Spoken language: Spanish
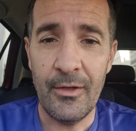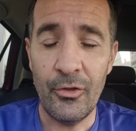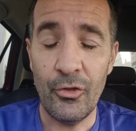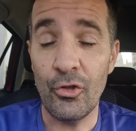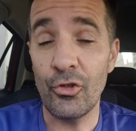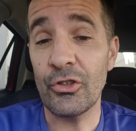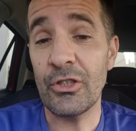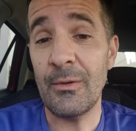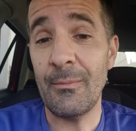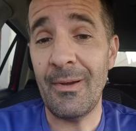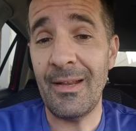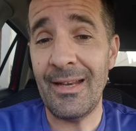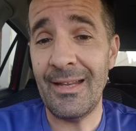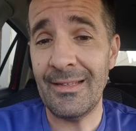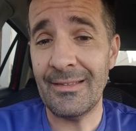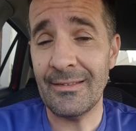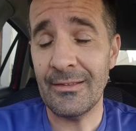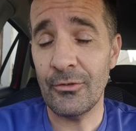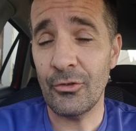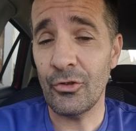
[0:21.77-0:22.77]
dos
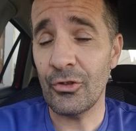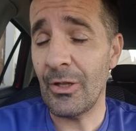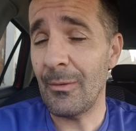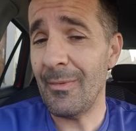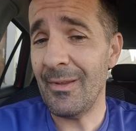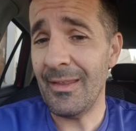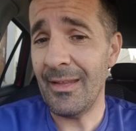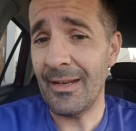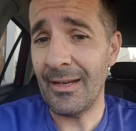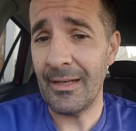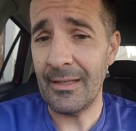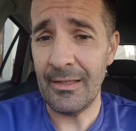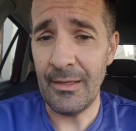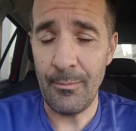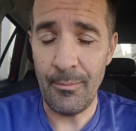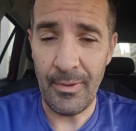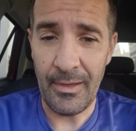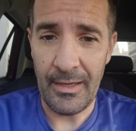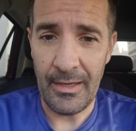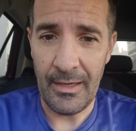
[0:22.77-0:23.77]
semanas totalmente gratis
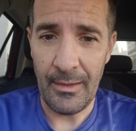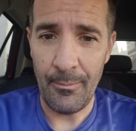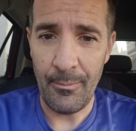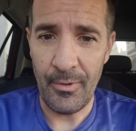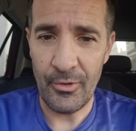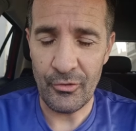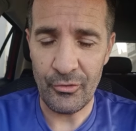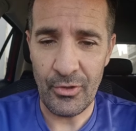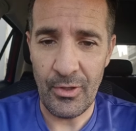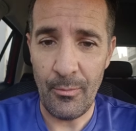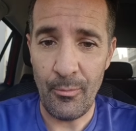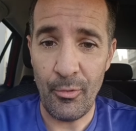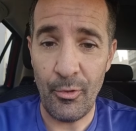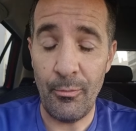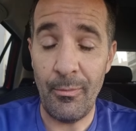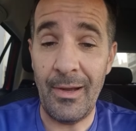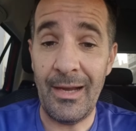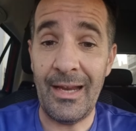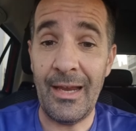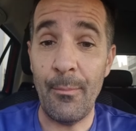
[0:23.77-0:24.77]
para las personas
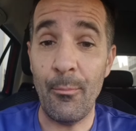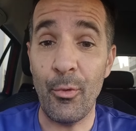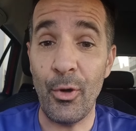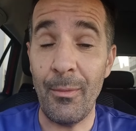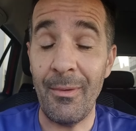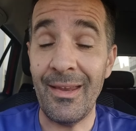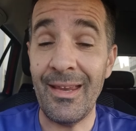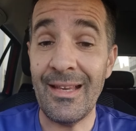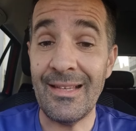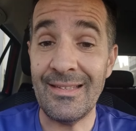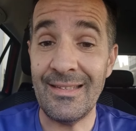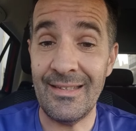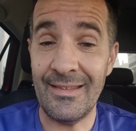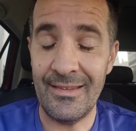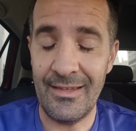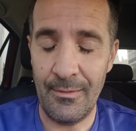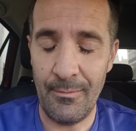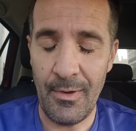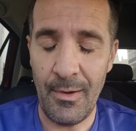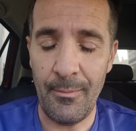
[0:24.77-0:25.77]
por para que prueben el
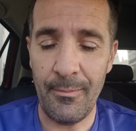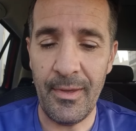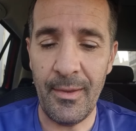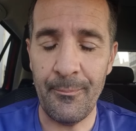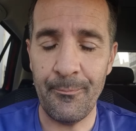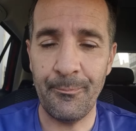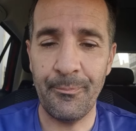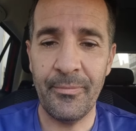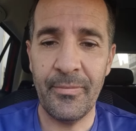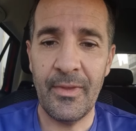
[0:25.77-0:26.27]
sistema. Bien.